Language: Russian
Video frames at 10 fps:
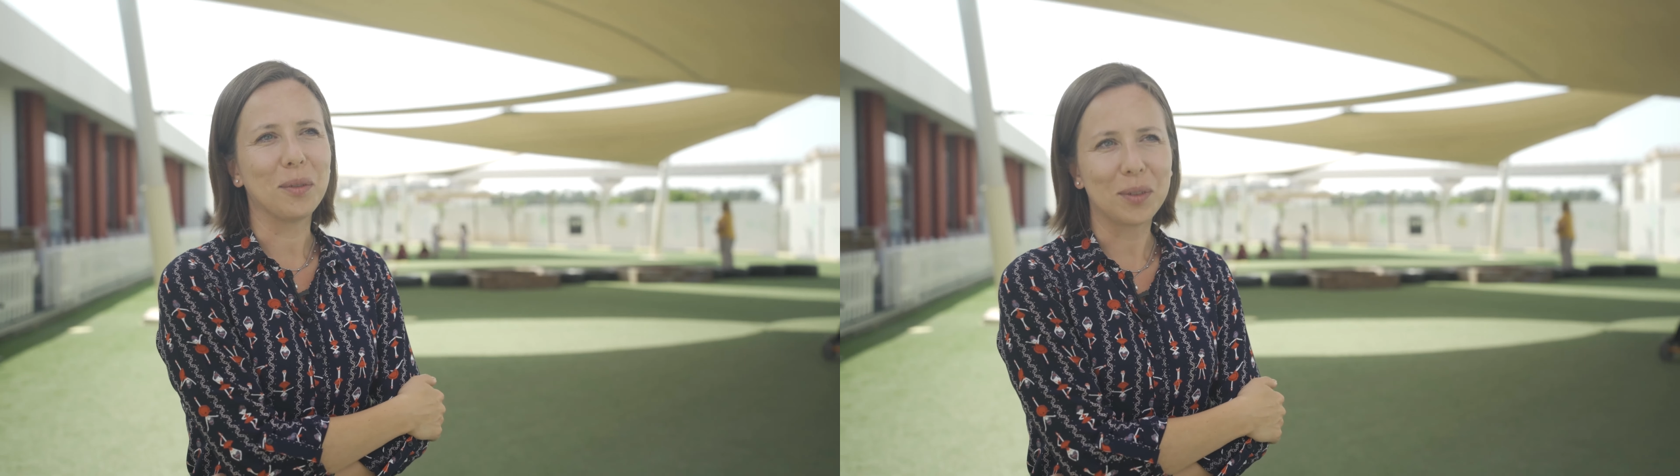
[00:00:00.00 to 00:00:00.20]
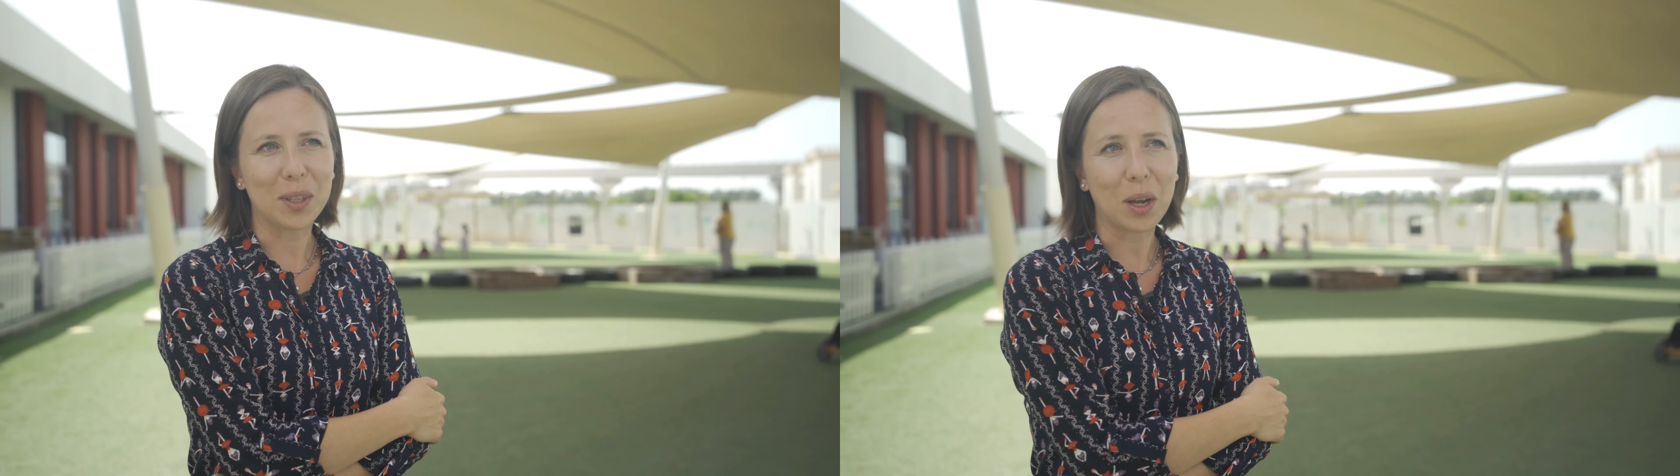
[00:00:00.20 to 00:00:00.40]

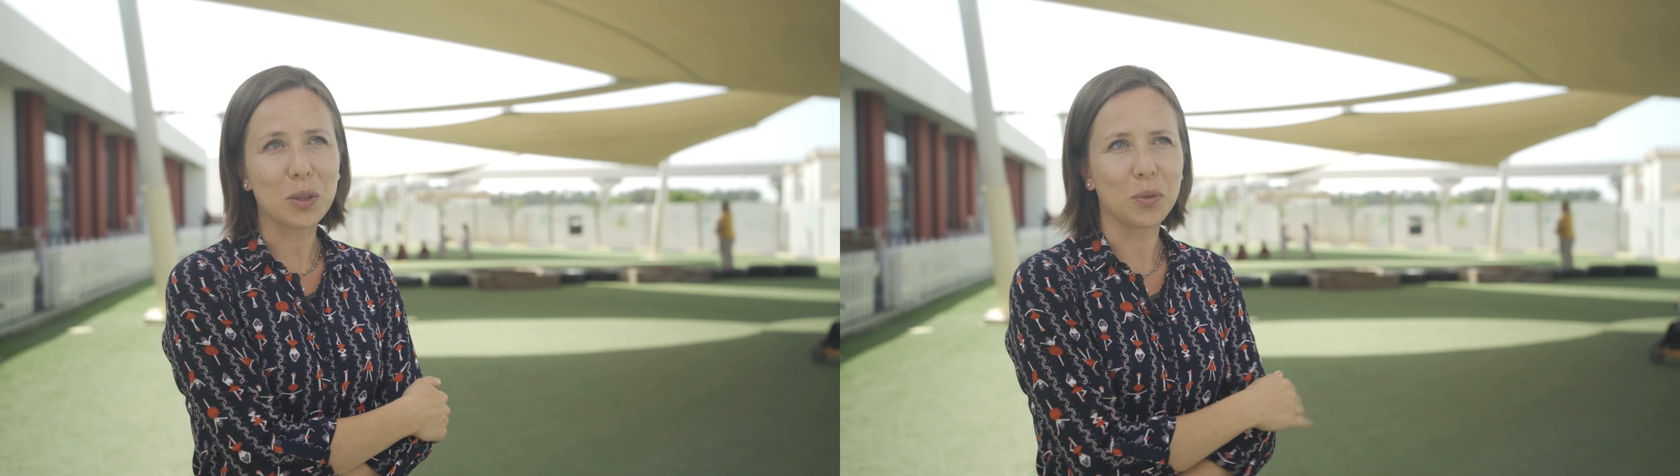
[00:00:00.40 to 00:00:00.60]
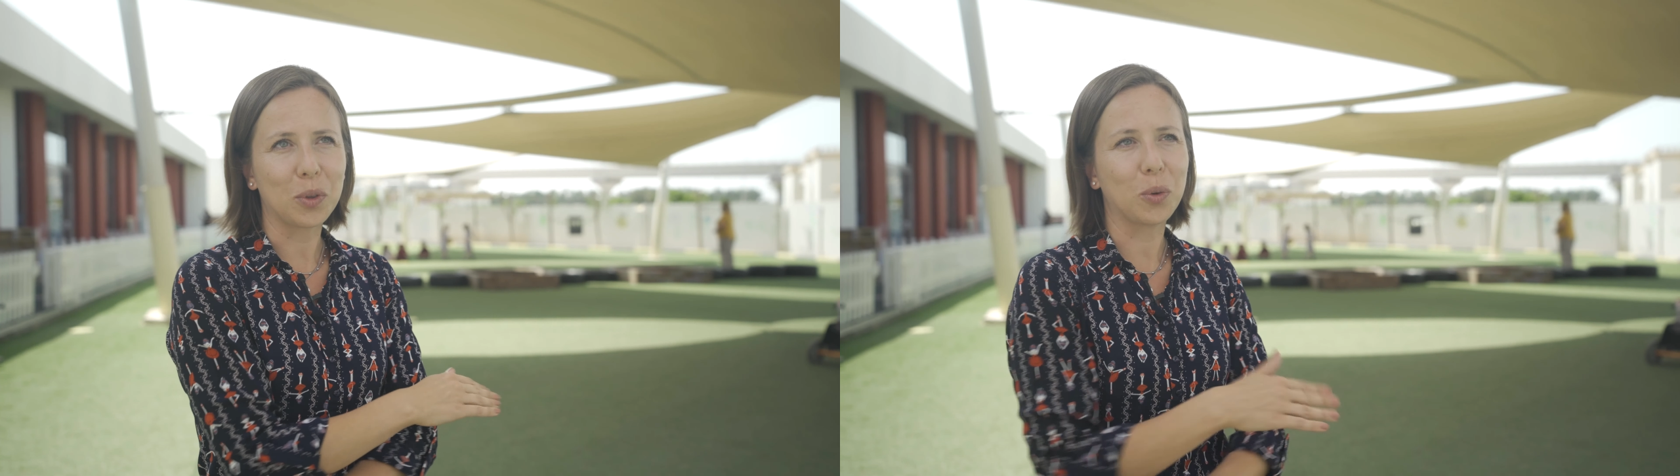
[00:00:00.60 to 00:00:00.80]

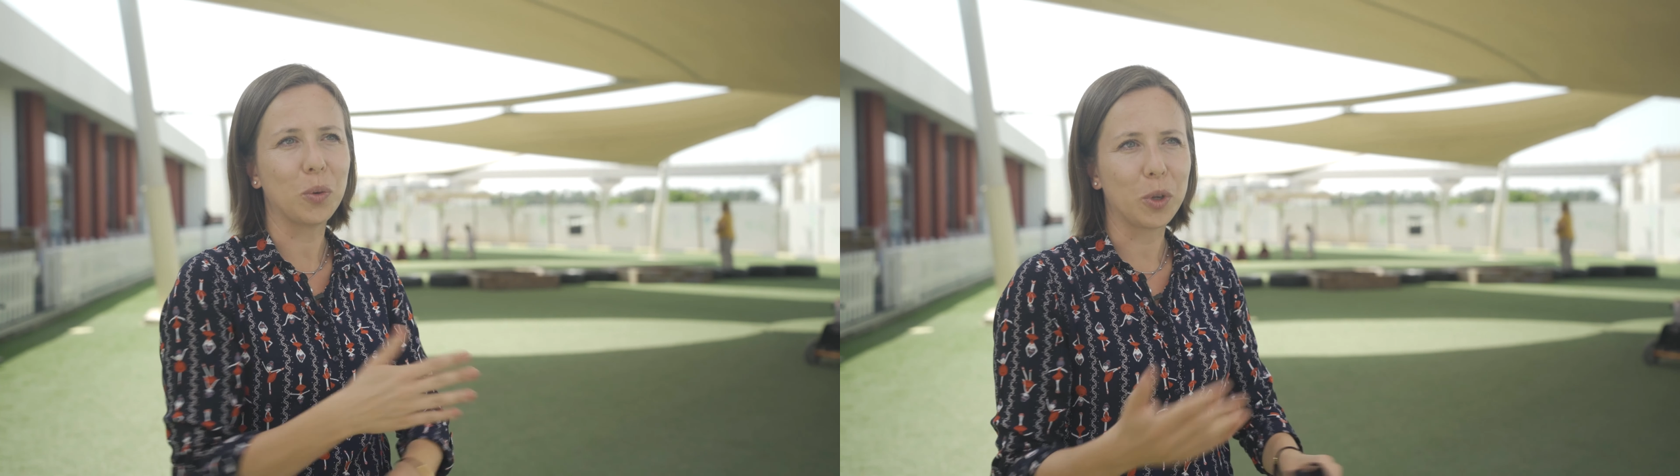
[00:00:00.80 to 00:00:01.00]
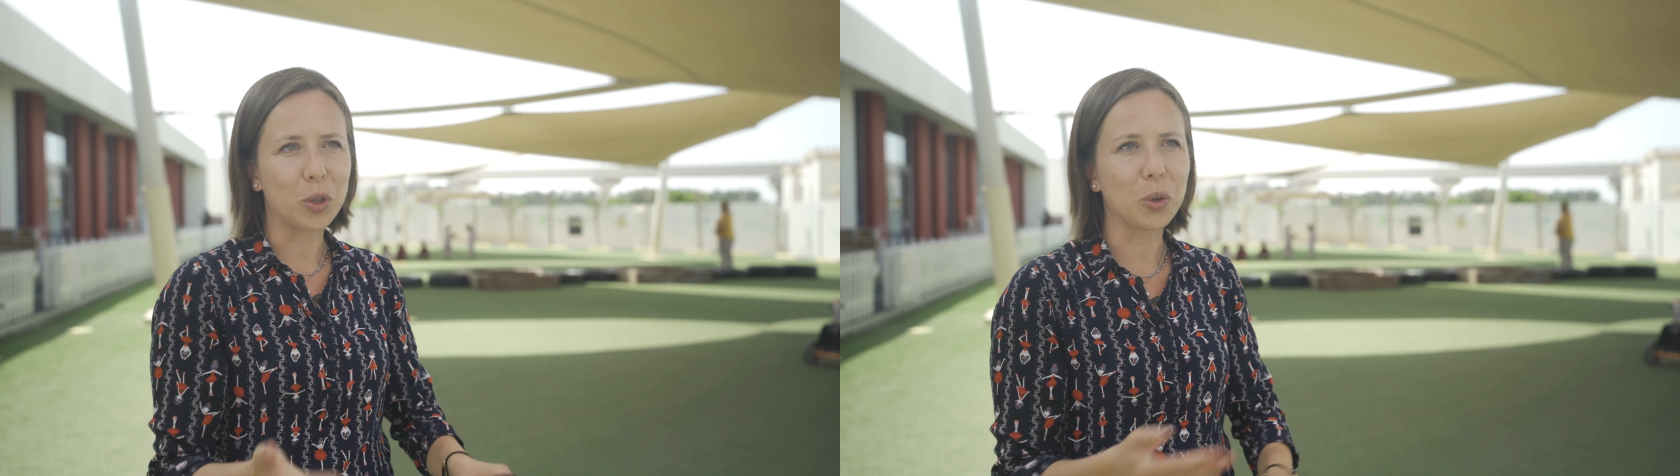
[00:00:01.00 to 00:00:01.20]
сразу в такое
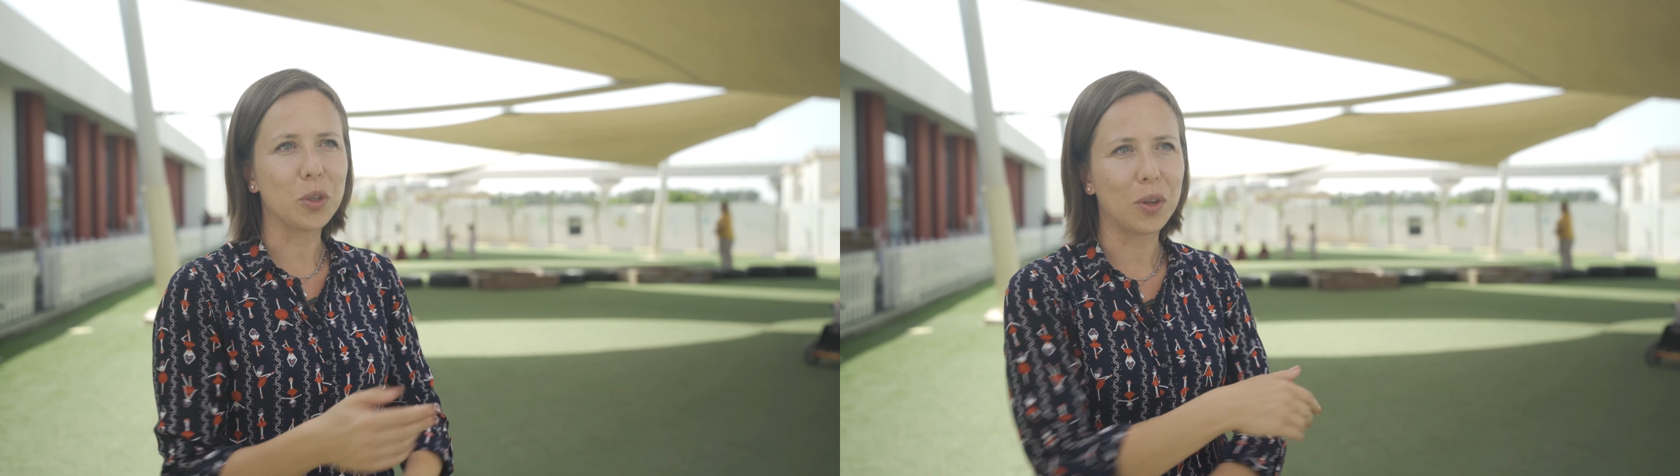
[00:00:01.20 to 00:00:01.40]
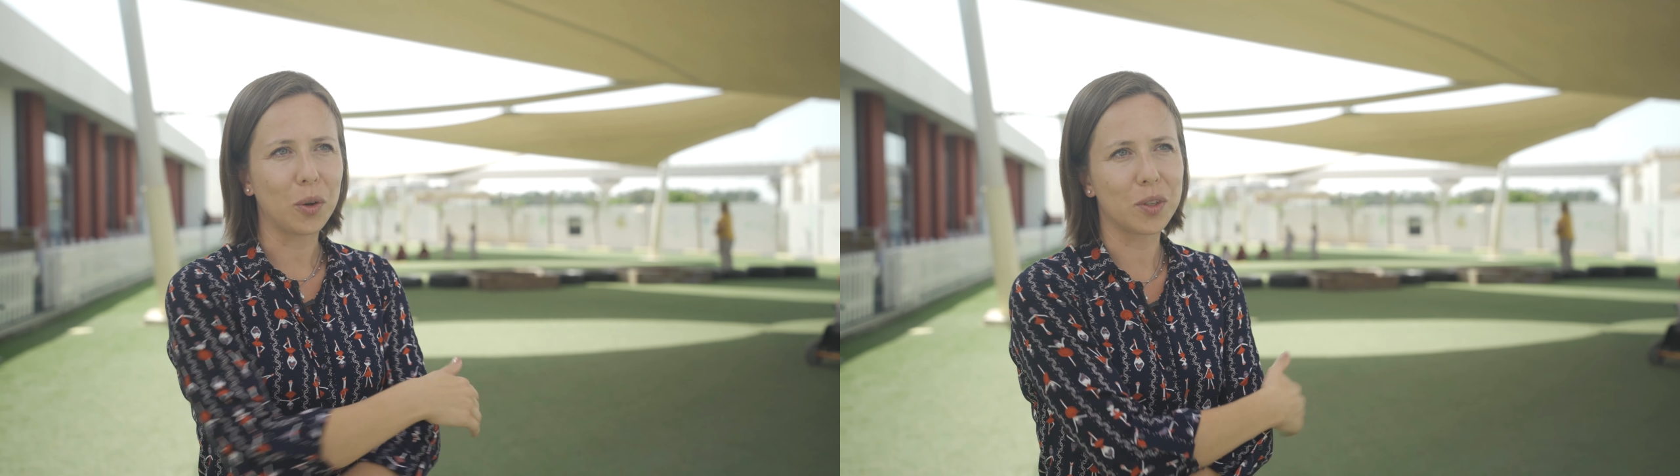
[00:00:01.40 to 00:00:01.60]
большое
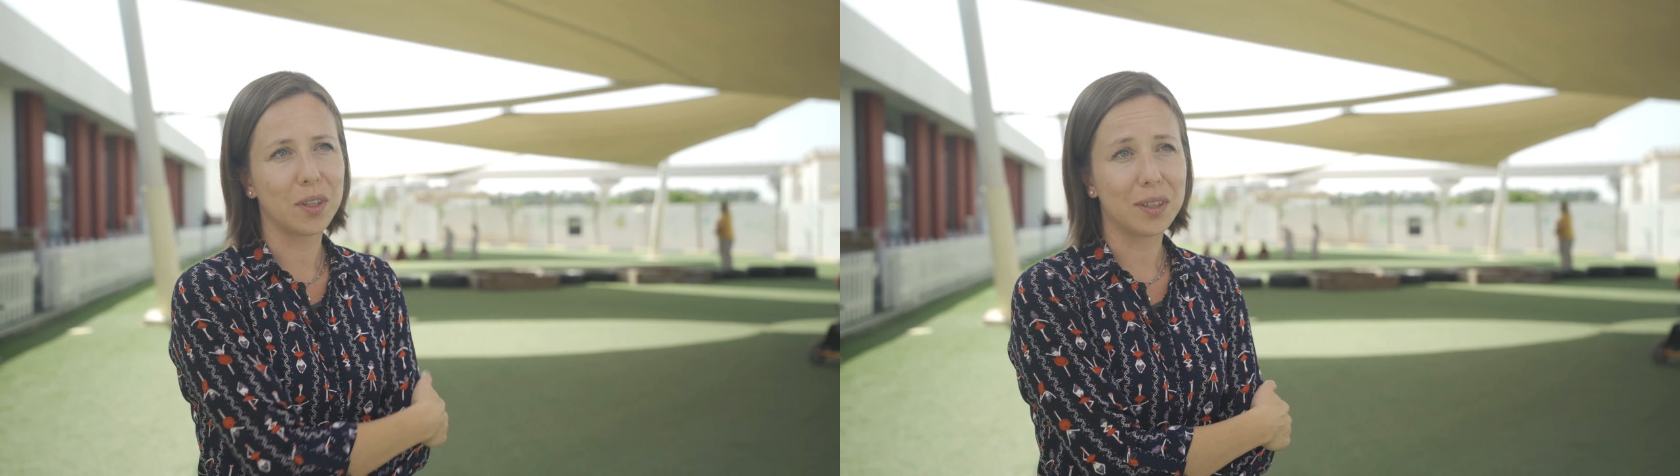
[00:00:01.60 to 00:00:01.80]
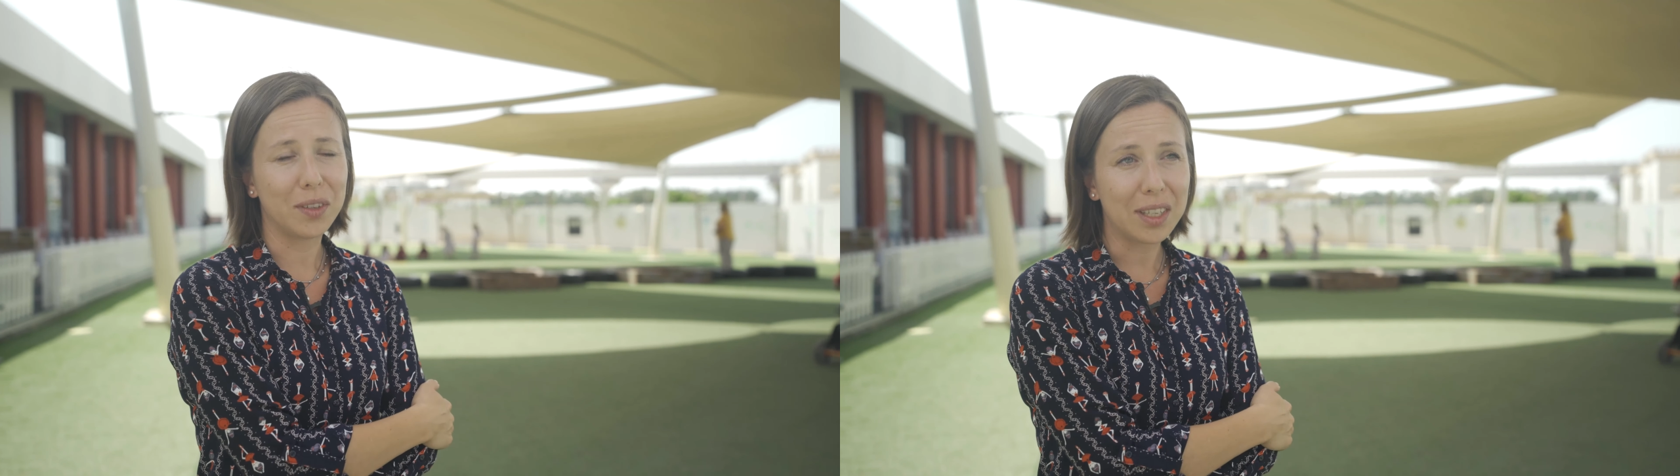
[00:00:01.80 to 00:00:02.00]

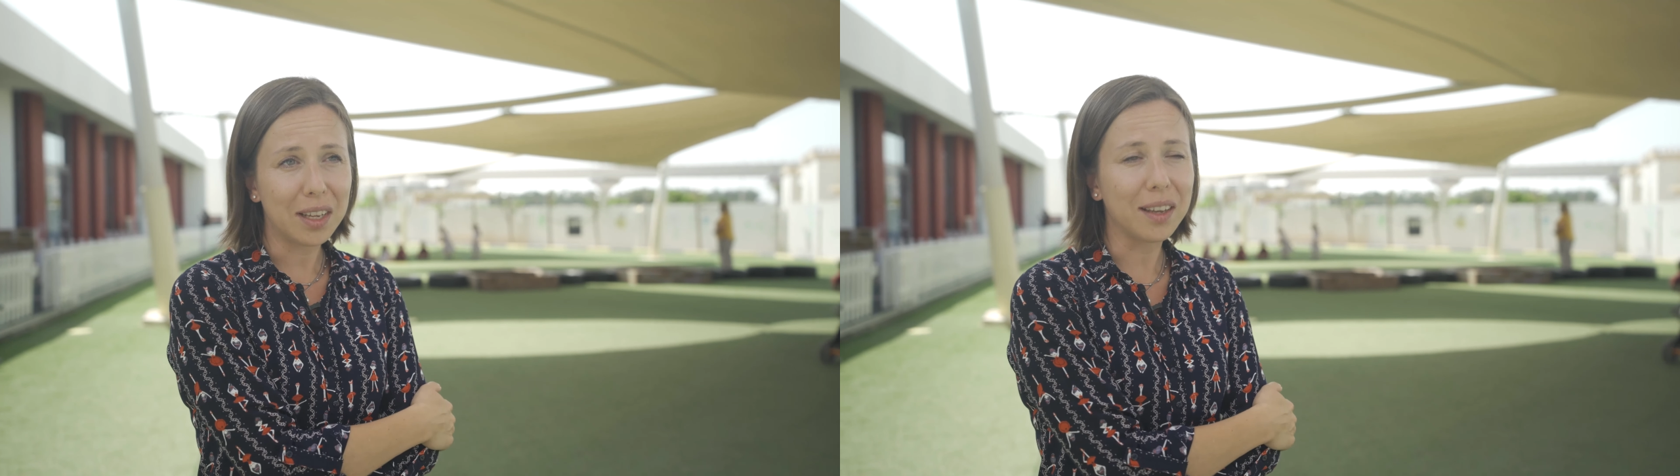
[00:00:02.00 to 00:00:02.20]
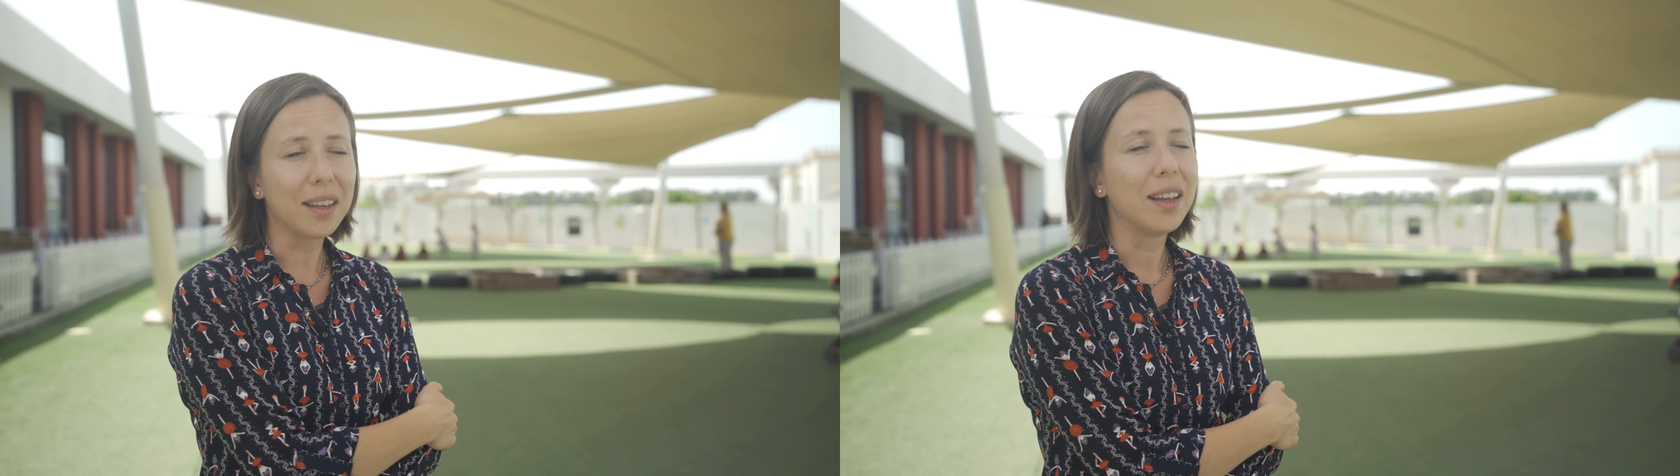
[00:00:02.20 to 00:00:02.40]
серьезное
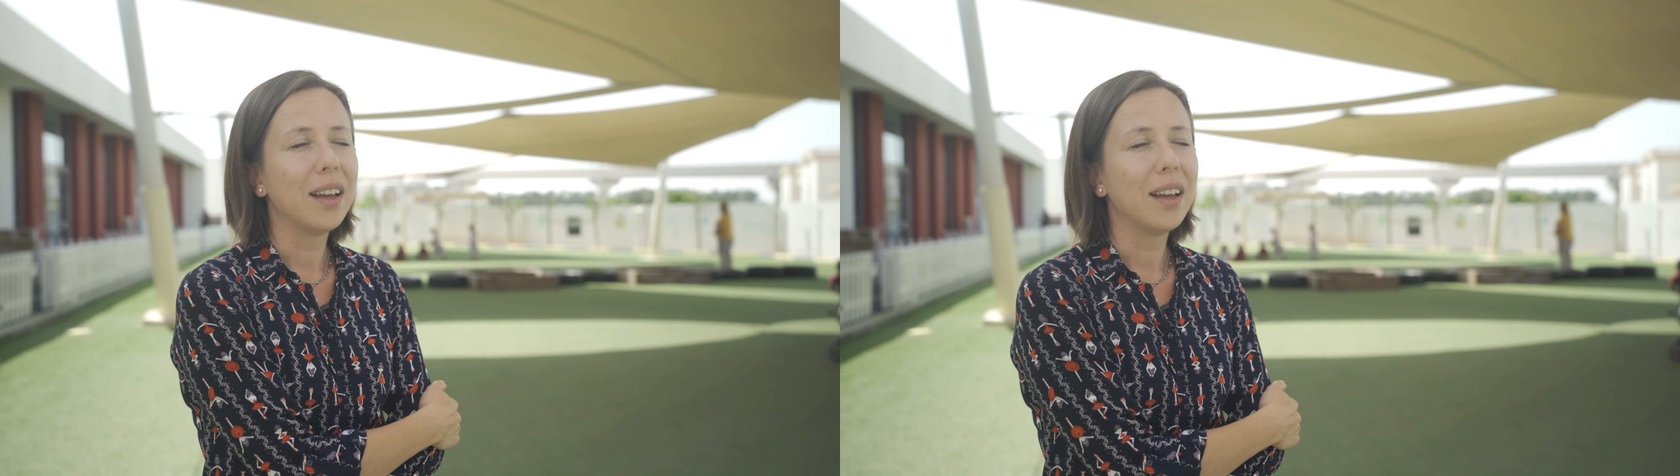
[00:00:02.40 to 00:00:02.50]
заведение.